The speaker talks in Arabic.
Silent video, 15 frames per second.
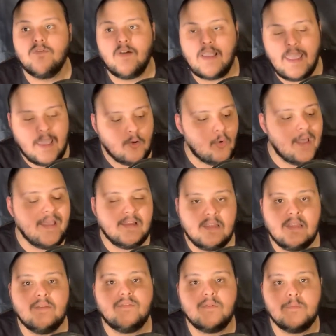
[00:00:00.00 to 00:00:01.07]
فكانوا
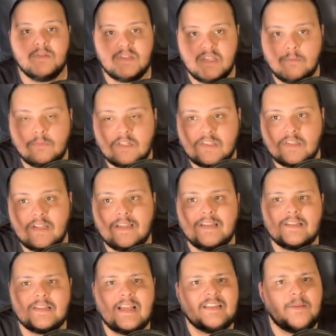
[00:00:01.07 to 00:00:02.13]
قايلين في ام بي سي مصر ان
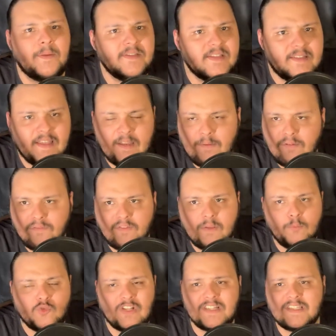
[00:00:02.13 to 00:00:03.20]
الساعه 8 تقريبا في
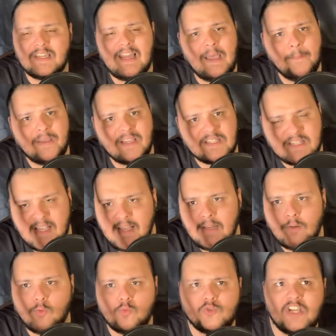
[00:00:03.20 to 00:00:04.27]
مسلسل لحم
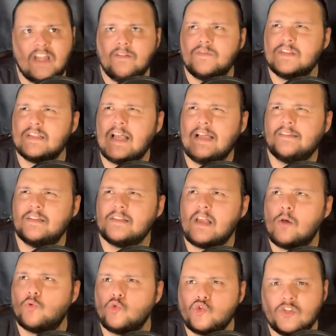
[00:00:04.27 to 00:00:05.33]
غزال ومش عارف الساعه
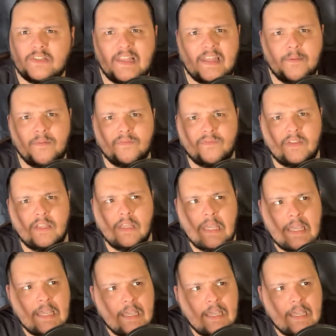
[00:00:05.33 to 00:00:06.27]
9 ونص تقريبا في